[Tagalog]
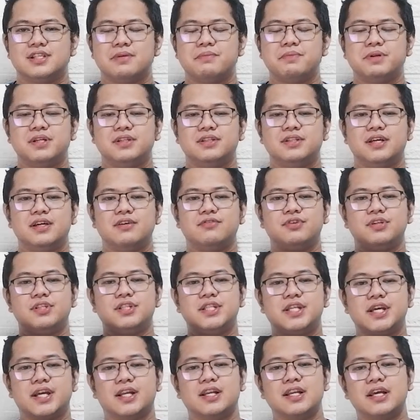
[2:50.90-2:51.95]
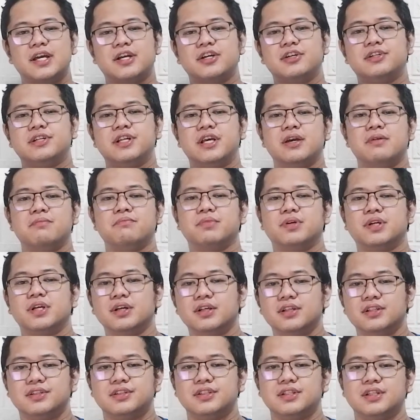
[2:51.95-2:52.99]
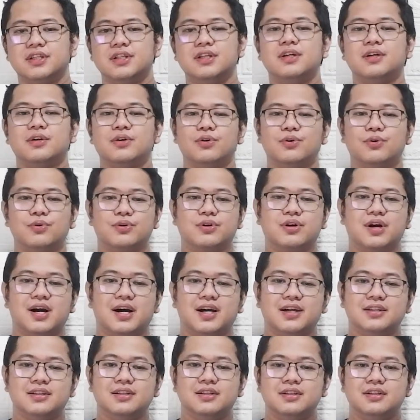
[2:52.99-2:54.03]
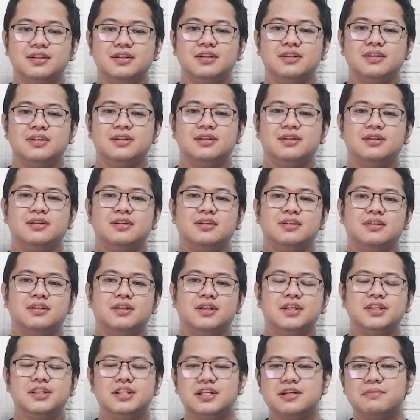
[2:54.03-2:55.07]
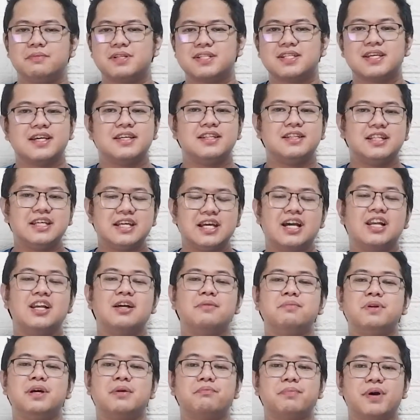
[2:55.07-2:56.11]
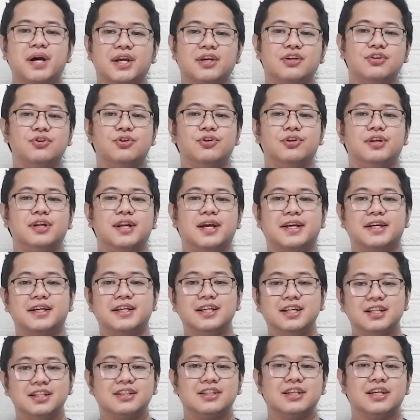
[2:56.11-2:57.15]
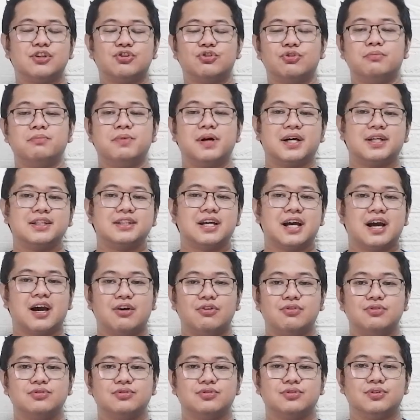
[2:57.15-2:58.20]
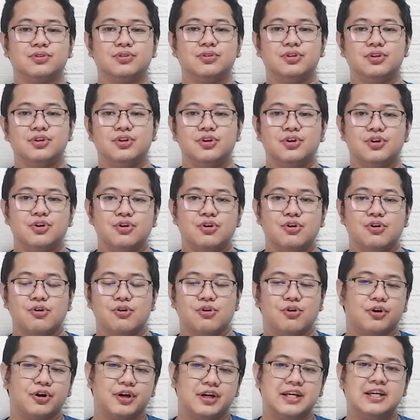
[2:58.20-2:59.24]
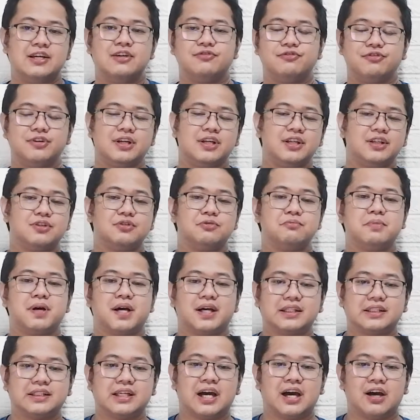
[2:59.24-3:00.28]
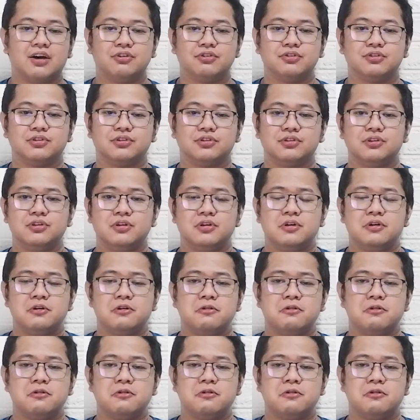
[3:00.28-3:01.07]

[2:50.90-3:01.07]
Sabi ni David, declare them guilty, O God. Hindi naman sa hindi alam ng Panginoon na guilty itong mga taong to, or evil itong mga taong to.